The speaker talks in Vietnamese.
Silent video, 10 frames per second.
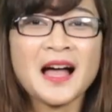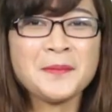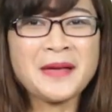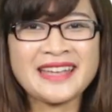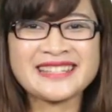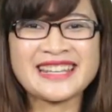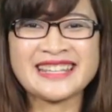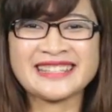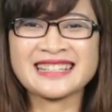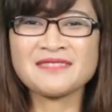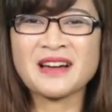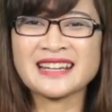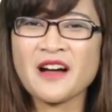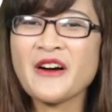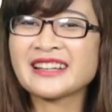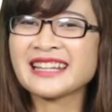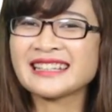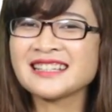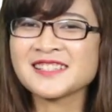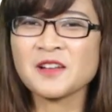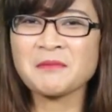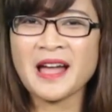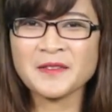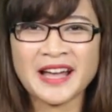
Amazing! Các bạn đã hoàn thành được xong bài học